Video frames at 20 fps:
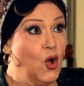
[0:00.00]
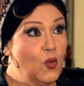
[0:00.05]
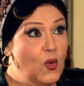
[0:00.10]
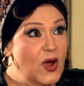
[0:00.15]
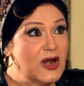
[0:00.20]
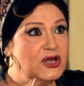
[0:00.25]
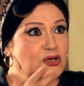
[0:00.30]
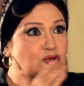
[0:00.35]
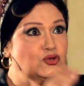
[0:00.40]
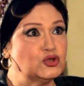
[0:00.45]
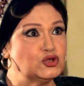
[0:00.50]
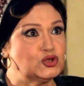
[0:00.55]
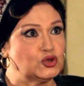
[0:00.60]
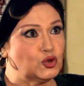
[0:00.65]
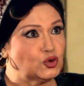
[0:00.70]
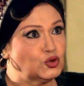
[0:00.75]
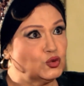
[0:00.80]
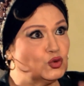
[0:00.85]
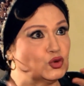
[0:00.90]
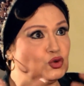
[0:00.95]
ولا
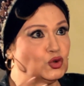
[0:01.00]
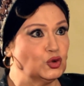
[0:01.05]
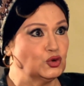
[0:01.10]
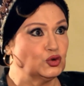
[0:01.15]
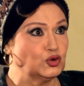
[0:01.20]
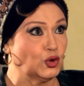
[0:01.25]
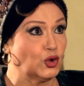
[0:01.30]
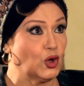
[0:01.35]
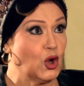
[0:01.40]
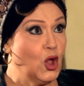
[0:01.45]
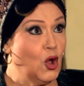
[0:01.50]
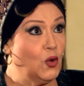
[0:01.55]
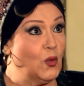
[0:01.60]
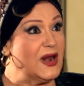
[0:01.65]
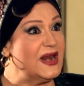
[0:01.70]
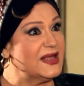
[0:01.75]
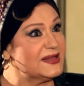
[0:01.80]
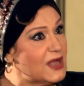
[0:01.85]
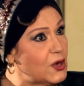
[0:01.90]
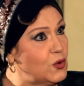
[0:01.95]
تشخط وتنطر
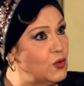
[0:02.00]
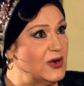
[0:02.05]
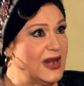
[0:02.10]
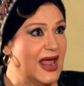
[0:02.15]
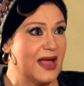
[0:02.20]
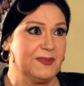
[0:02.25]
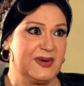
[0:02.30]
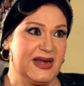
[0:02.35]
ولا تاكلها